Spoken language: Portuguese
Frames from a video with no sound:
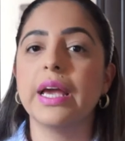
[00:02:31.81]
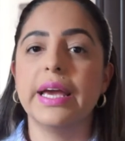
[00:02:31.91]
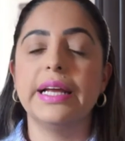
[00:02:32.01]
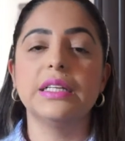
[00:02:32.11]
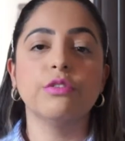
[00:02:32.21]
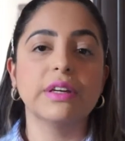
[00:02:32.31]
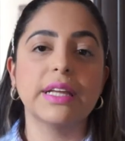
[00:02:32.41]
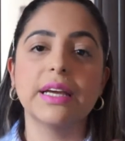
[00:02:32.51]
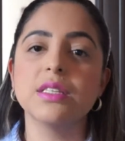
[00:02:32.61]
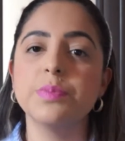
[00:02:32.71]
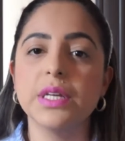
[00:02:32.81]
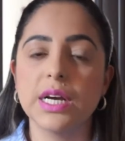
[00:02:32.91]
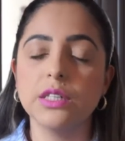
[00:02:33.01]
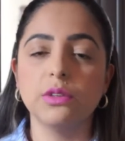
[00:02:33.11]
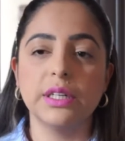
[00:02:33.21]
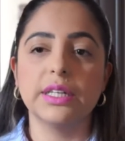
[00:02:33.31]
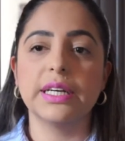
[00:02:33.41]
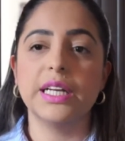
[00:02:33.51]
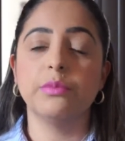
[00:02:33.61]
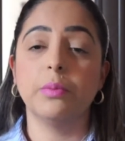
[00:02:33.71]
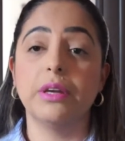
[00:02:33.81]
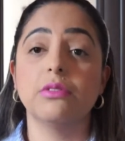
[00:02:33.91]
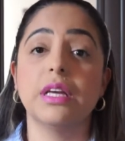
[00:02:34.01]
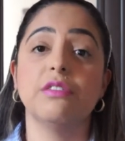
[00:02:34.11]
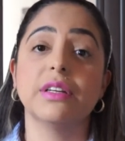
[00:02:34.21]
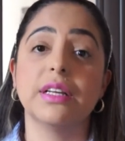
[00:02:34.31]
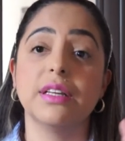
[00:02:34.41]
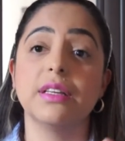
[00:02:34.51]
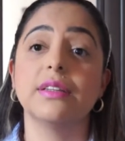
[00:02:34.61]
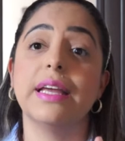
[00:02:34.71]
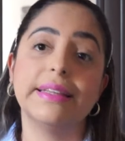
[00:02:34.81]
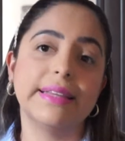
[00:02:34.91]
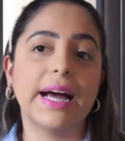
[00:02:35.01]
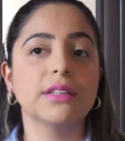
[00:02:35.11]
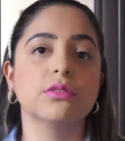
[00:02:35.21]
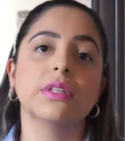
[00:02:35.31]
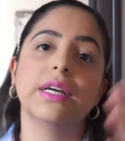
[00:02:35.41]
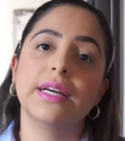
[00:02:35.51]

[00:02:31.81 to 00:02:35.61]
Ele não vai estar tá respirando ali naquele momento que ele vai estar tá deitado